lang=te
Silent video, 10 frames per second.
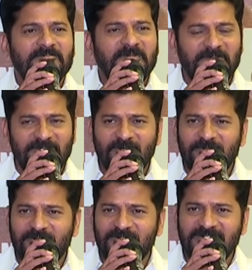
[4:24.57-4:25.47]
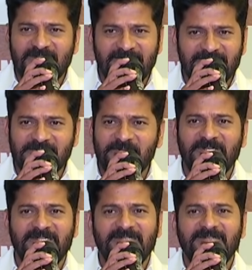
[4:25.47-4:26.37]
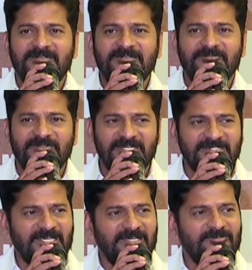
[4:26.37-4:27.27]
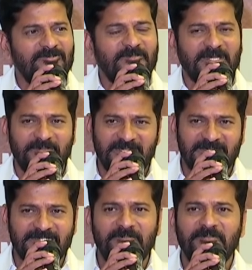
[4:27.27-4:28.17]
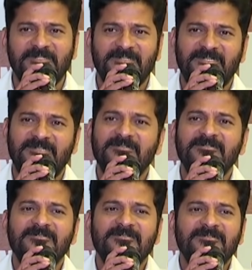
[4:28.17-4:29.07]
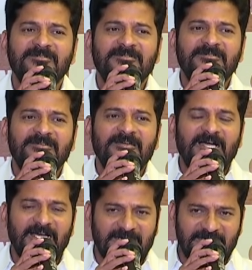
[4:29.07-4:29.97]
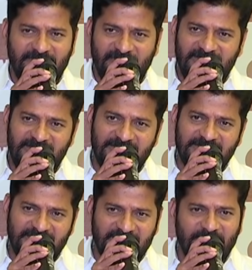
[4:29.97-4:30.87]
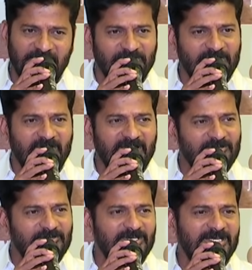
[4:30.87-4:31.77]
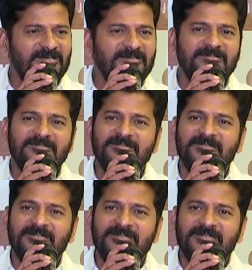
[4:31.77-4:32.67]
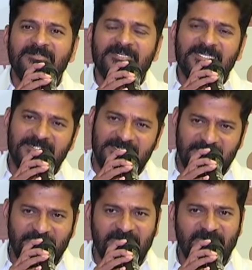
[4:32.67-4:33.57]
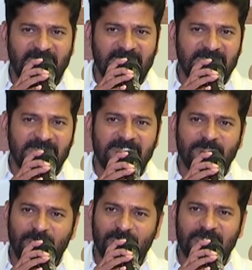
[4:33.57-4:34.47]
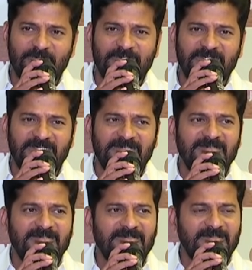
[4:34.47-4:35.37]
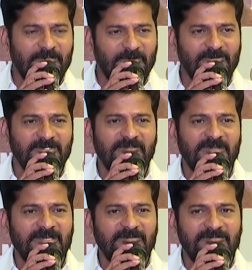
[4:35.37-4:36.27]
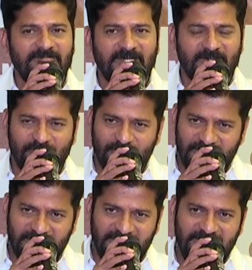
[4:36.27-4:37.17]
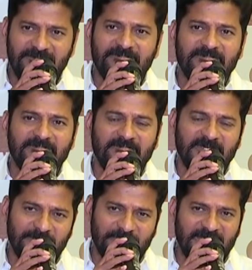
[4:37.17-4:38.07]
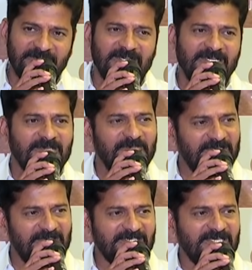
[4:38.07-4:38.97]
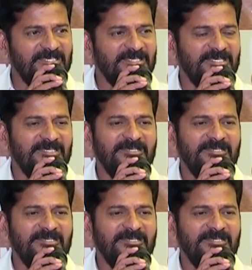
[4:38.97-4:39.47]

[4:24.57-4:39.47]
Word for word: మేమేదో అభివృద్ధి సాధిస్తామని విదేశాలకు మన మేధా సంపత్తిని అక్కడికి వెళ్ళి స్థిరపడుతున్న వాళ్ళు కూడా ఈ సినిమా ద్వారా స్ఫూర్తి పొంది తప్పకుండా మన మన ఊరికి మన ప్రాంతానికి మన దేశానికి